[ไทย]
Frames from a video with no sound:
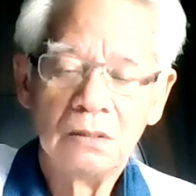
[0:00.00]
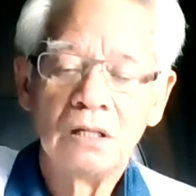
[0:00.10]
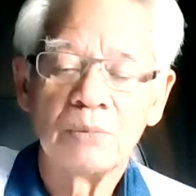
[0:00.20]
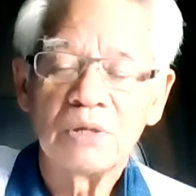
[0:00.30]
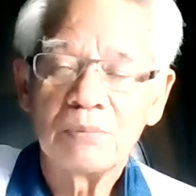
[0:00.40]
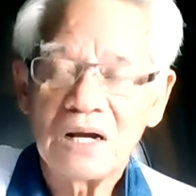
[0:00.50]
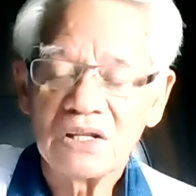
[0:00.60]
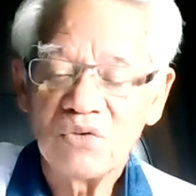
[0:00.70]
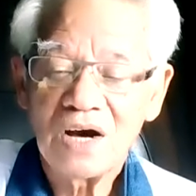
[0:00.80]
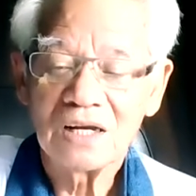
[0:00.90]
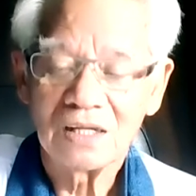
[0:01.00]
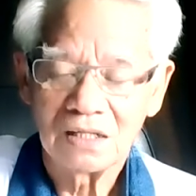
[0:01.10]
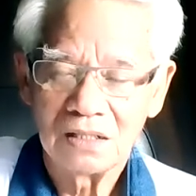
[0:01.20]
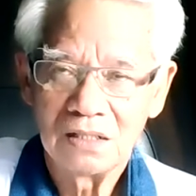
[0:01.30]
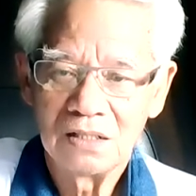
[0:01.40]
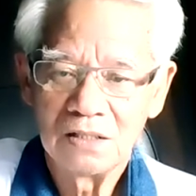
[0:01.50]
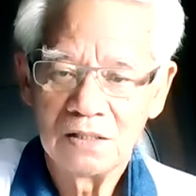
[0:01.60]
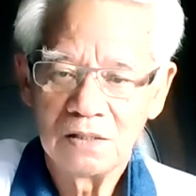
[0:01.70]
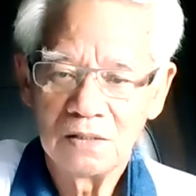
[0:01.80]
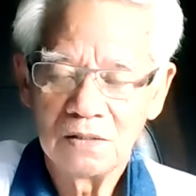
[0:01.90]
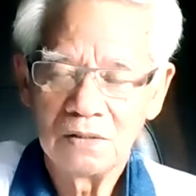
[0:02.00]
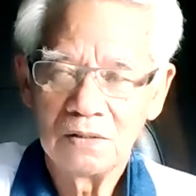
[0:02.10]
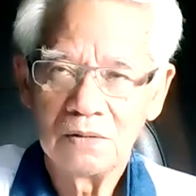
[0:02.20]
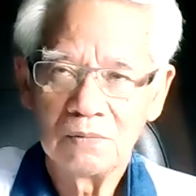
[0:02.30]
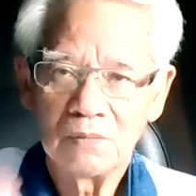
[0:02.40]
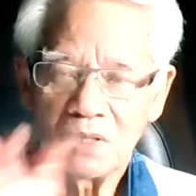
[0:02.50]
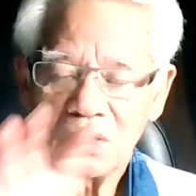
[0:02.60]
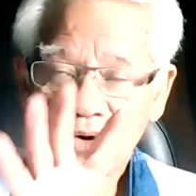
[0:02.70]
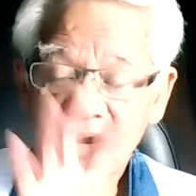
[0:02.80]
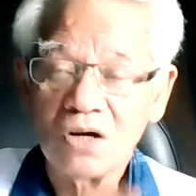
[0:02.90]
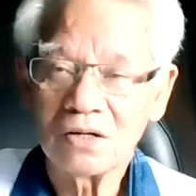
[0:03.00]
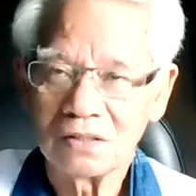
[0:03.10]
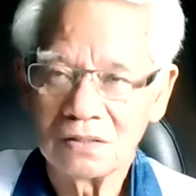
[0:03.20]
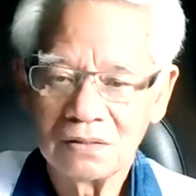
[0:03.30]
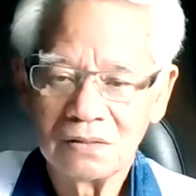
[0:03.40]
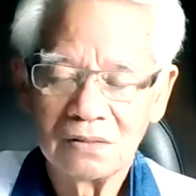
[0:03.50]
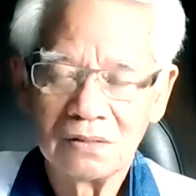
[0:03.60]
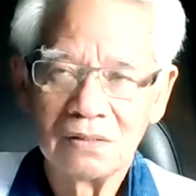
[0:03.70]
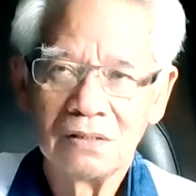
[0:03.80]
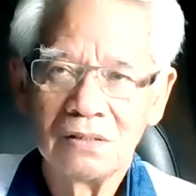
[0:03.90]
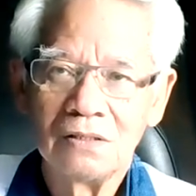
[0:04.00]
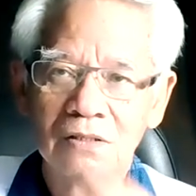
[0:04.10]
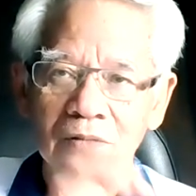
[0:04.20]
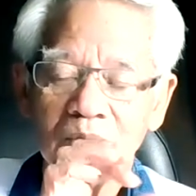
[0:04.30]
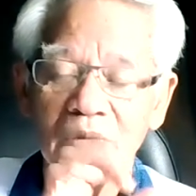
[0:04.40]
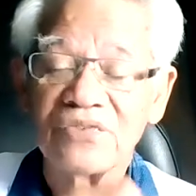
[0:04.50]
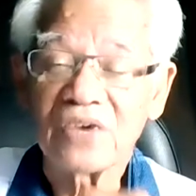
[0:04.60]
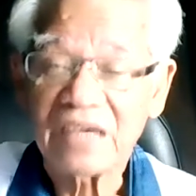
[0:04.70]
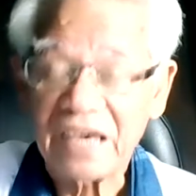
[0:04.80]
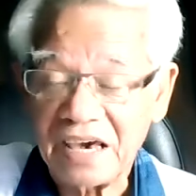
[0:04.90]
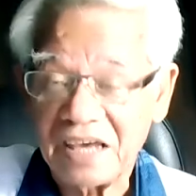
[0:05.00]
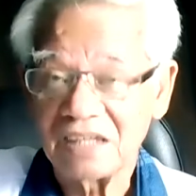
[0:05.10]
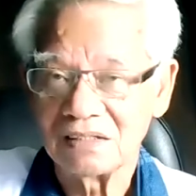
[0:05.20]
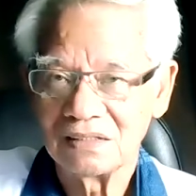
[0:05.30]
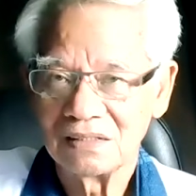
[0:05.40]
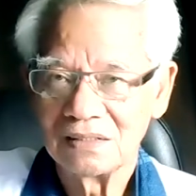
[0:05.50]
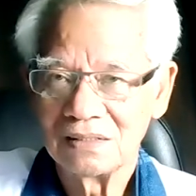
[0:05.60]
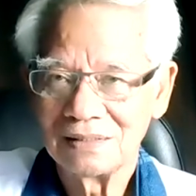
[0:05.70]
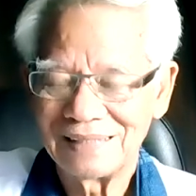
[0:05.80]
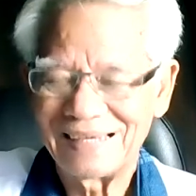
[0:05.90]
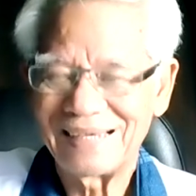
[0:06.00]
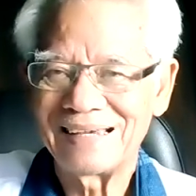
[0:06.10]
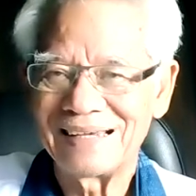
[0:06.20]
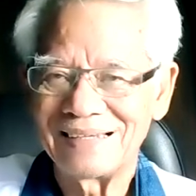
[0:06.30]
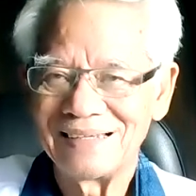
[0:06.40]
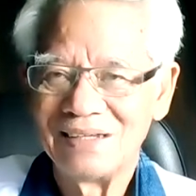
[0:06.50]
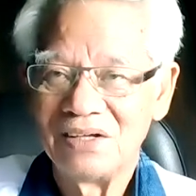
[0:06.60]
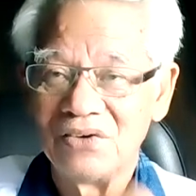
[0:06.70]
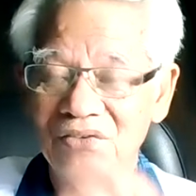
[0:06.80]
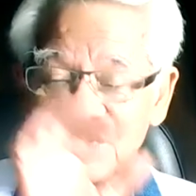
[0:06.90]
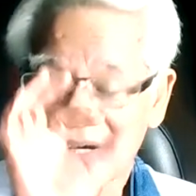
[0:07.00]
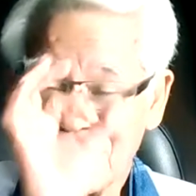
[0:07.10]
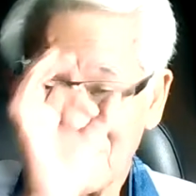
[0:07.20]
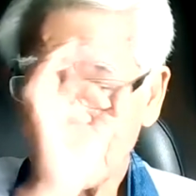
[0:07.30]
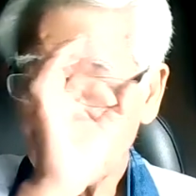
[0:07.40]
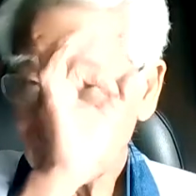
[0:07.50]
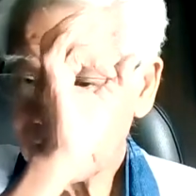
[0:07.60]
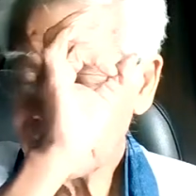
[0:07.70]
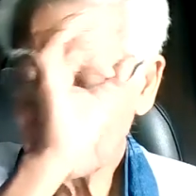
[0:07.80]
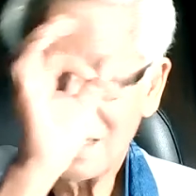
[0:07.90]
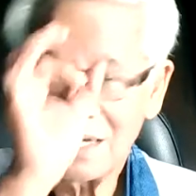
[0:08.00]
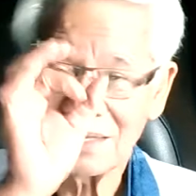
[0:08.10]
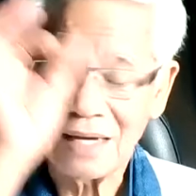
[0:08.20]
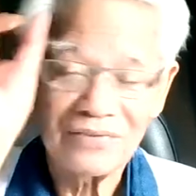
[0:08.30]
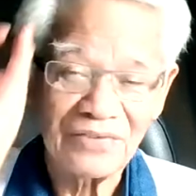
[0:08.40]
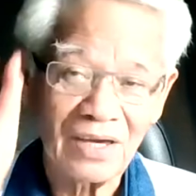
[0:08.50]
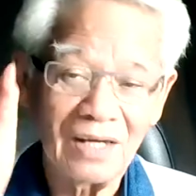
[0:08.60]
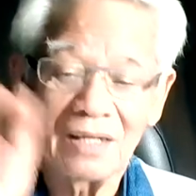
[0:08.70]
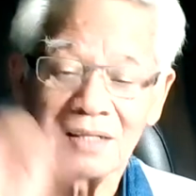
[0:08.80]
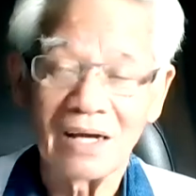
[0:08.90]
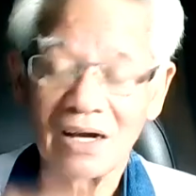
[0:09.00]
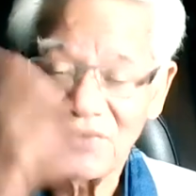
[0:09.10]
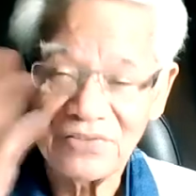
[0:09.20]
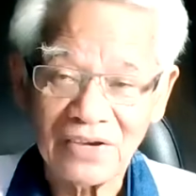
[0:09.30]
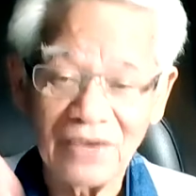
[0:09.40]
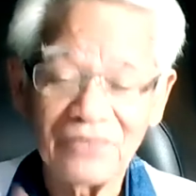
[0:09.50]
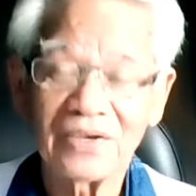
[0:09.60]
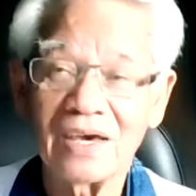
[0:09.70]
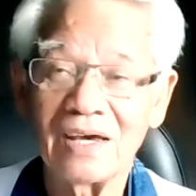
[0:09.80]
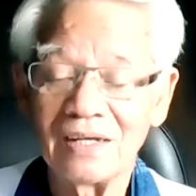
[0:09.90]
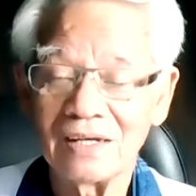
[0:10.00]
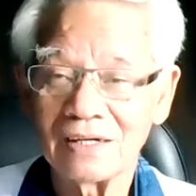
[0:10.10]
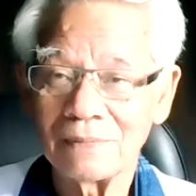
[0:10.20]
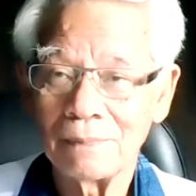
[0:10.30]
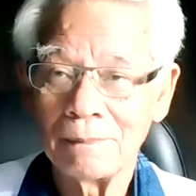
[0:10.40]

ไอ้เพื่อนบ้านที่ว่าเนี่ยมันเอากล้อง มาสแกน อ่า สแกนหน้าตาสแกนอะไรต่างขาว่าสแกนสแกนเนี่ยครับ